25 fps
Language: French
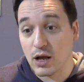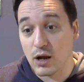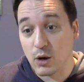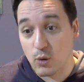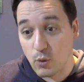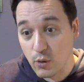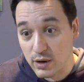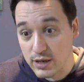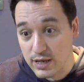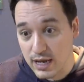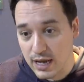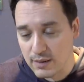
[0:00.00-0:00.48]

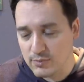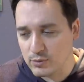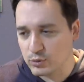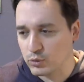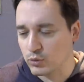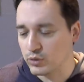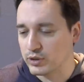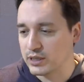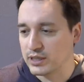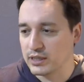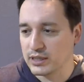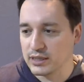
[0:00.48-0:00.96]
incroyables
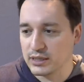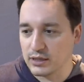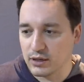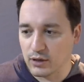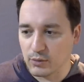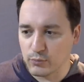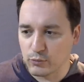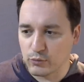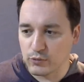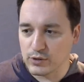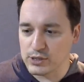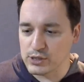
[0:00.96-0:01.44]
donc qui
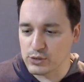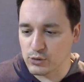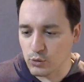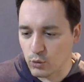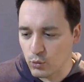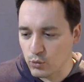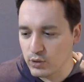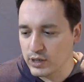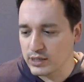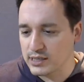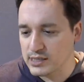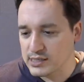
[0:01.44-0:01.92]
pouvait se
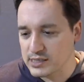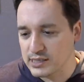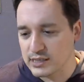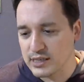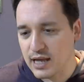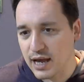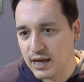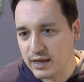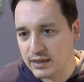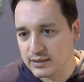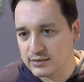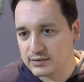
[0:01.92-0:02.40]
rouler des
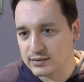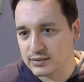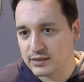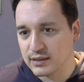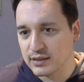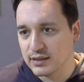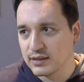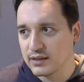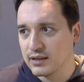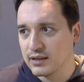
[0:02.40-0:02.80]
cigarettes